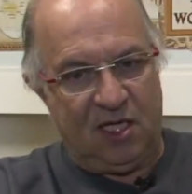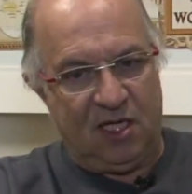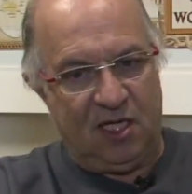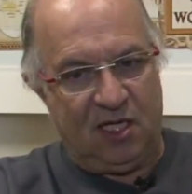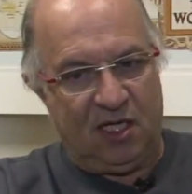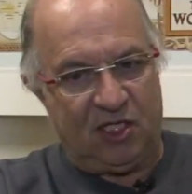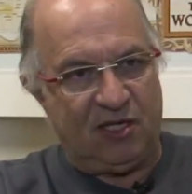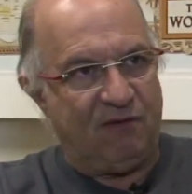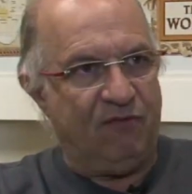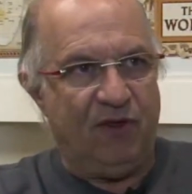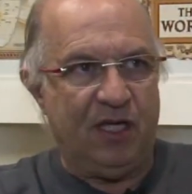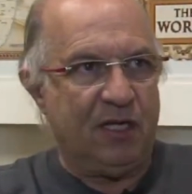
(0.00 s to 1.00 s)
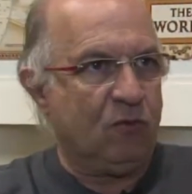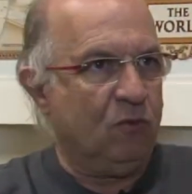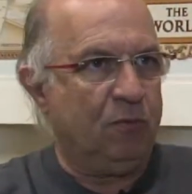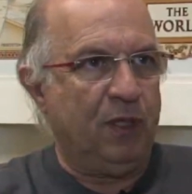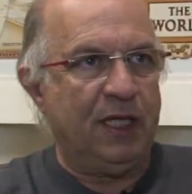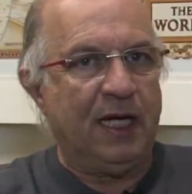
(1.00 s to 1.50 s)
ela já vem
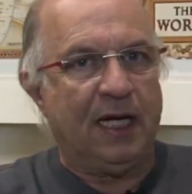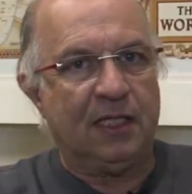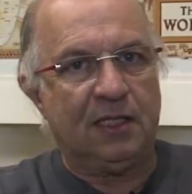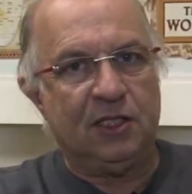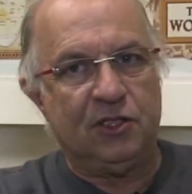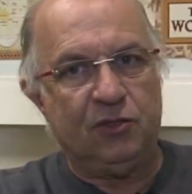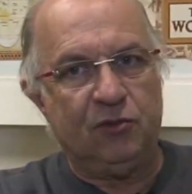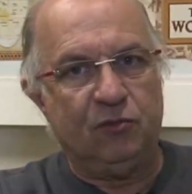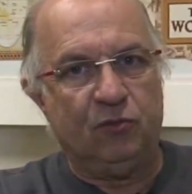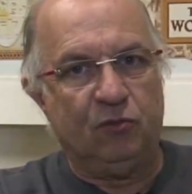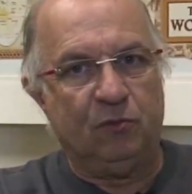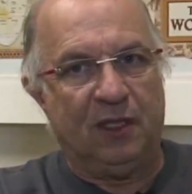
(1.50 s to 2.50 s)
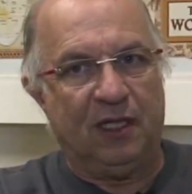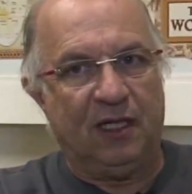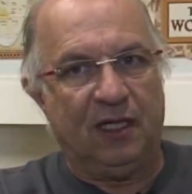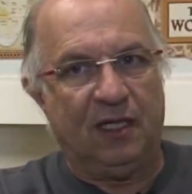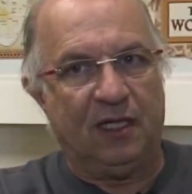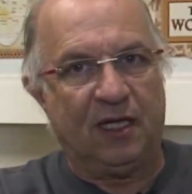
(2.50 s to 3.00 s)
acompanhada de
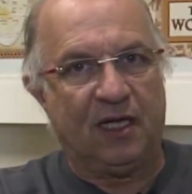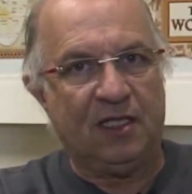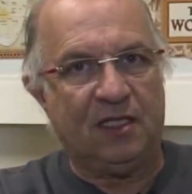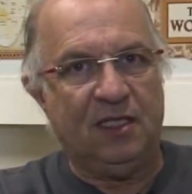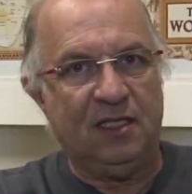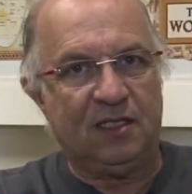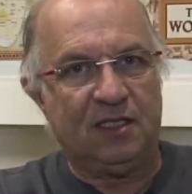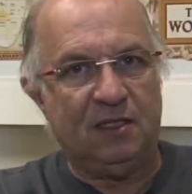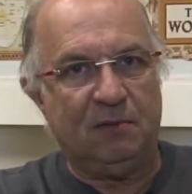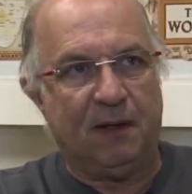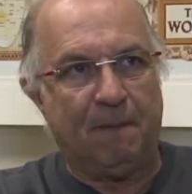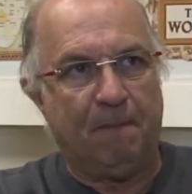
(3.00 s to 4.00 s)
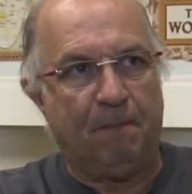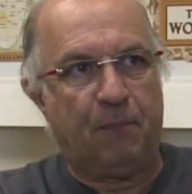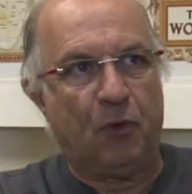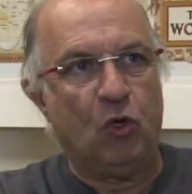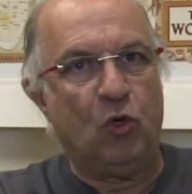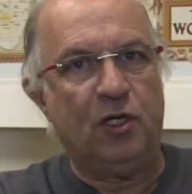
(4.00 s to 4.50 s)
uma riquíssima
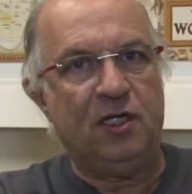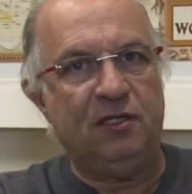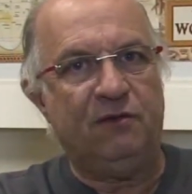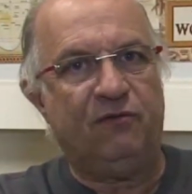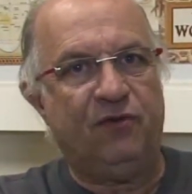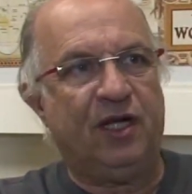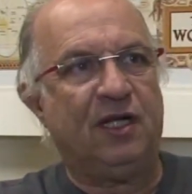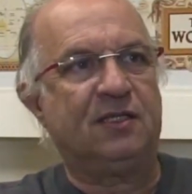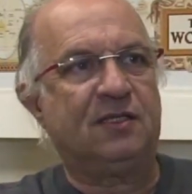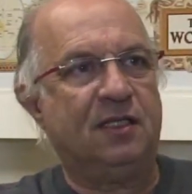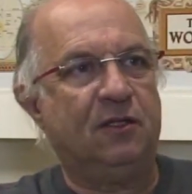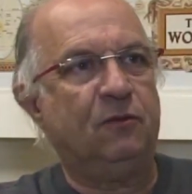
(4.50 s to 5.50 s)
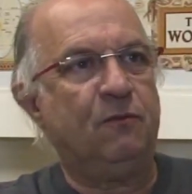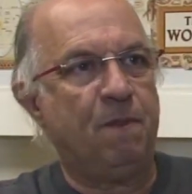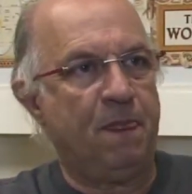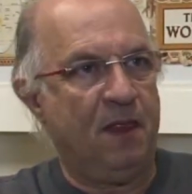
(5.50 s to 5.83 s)
proliferação